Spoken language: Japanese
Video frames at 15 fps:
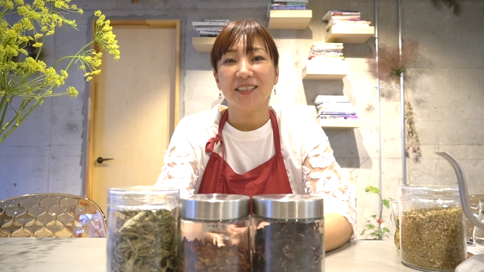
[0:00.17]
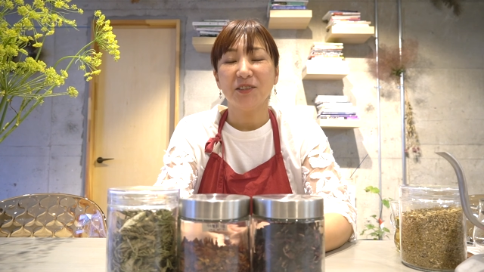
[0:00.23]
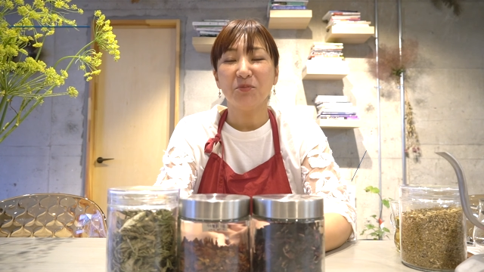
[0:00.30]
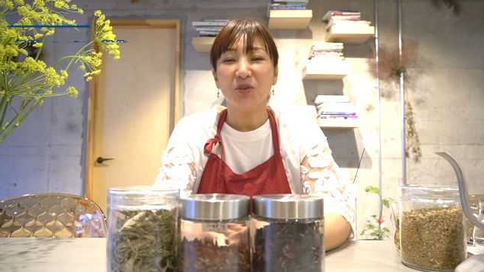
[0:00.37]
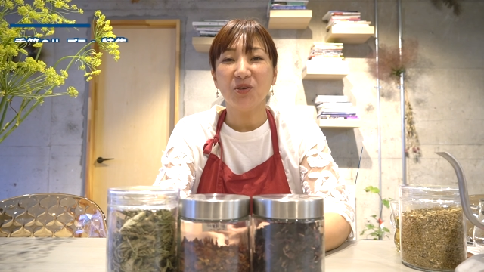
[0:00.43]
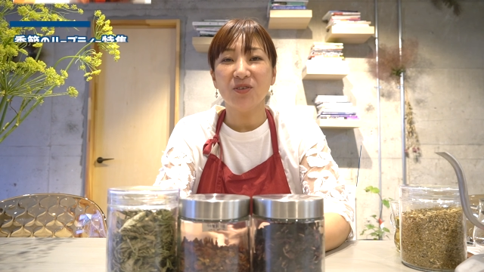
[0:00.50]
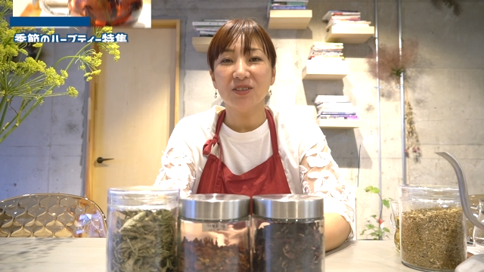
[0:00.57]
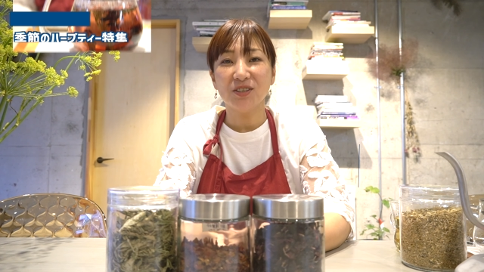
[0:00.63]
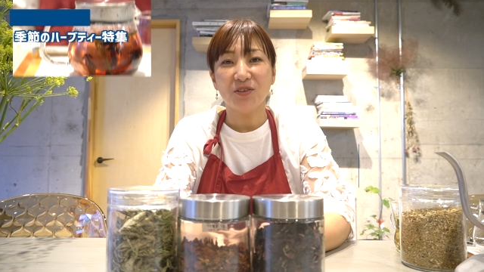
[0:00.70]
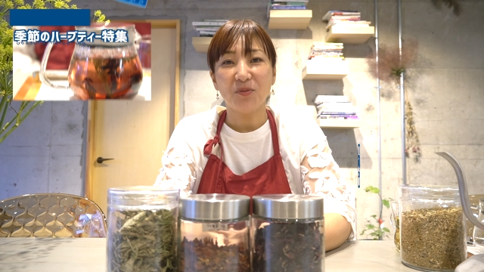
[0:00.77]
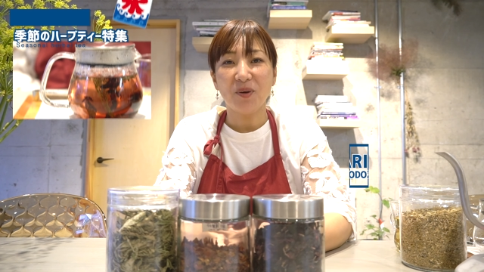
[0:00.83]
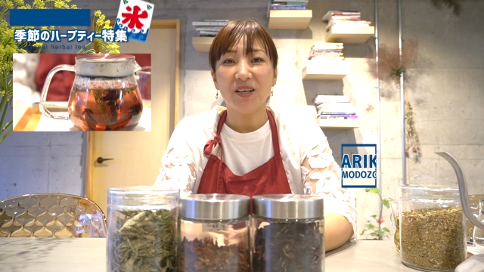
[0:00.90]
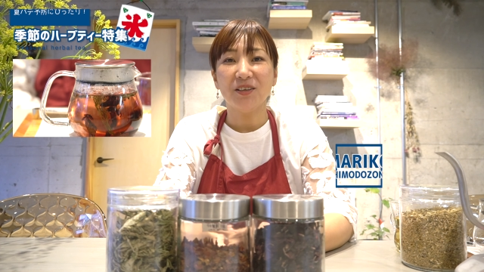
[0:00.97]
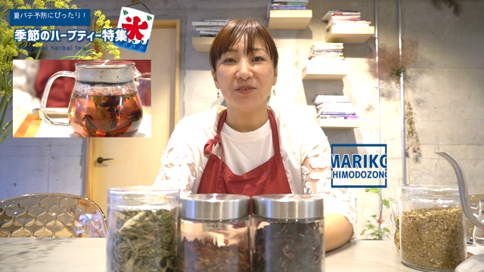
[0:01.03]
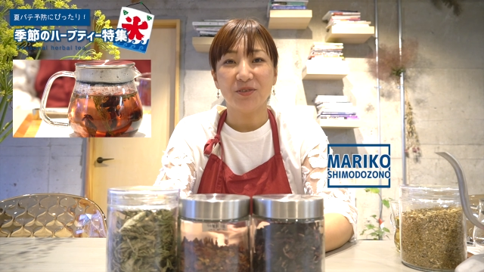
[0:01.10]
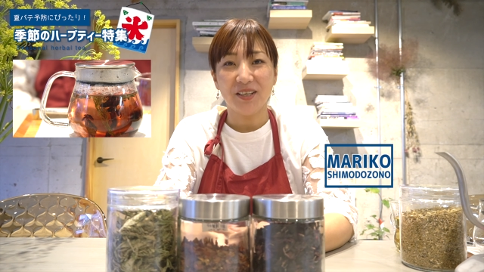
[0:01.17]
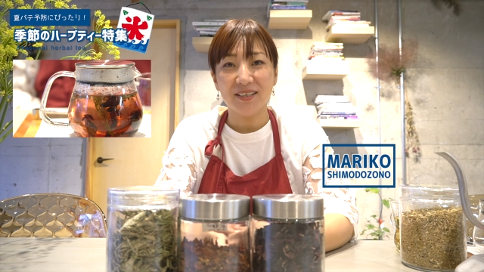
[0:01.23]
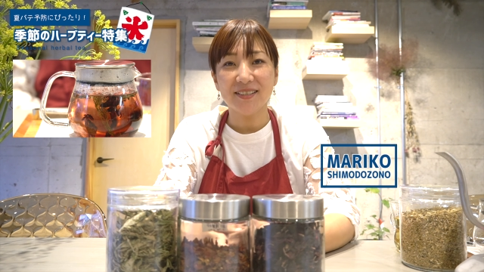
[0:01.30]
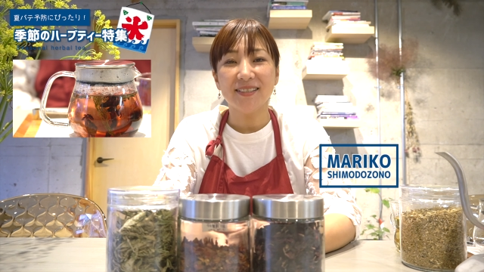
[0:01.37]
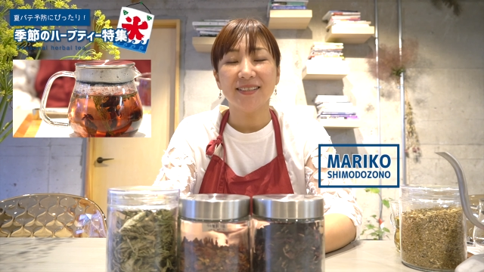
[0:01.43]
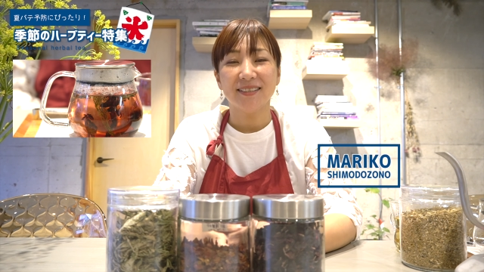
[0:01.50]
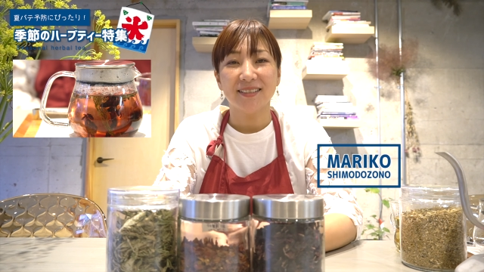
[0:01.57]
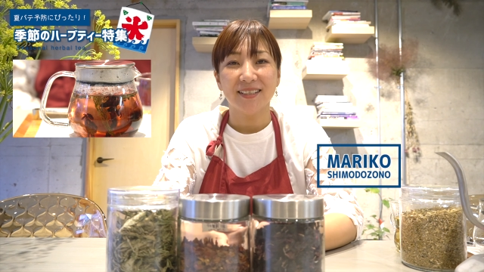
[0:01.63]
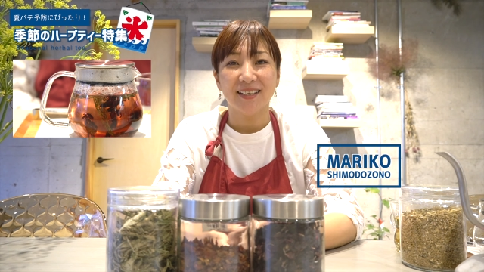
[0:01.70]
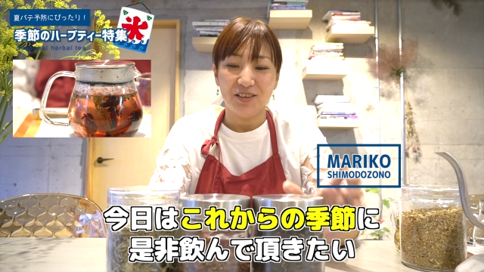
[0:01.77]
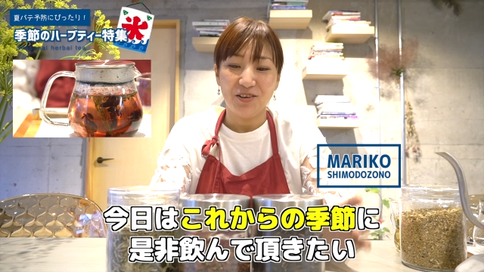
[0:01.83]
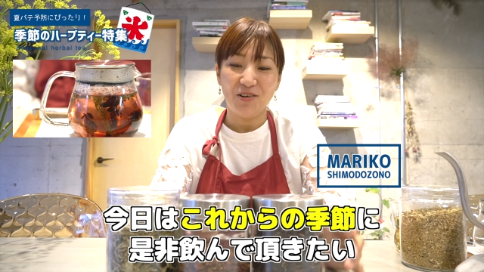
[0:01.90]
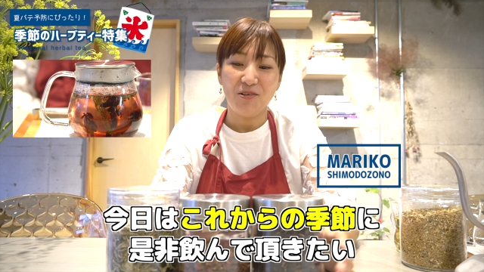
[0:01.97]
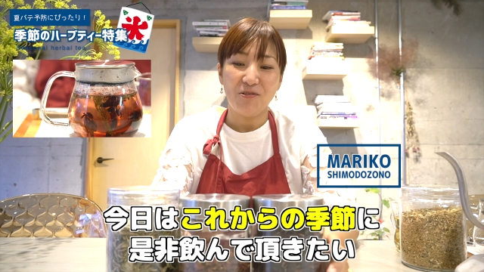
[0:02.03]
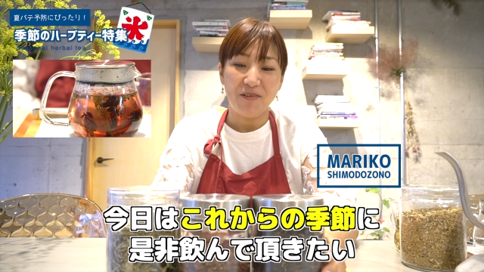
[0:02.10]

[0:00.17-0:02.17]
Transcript: 下道場のまりこです。今日